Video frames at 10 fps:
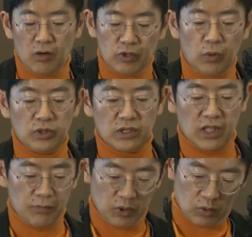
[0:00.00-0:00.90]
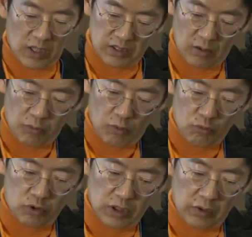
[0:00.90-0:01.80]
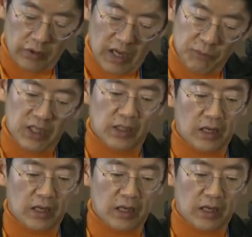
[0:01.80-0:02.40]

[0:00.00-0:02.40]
우리 혼자서 할 필요까지는 없고 국제사회와 함께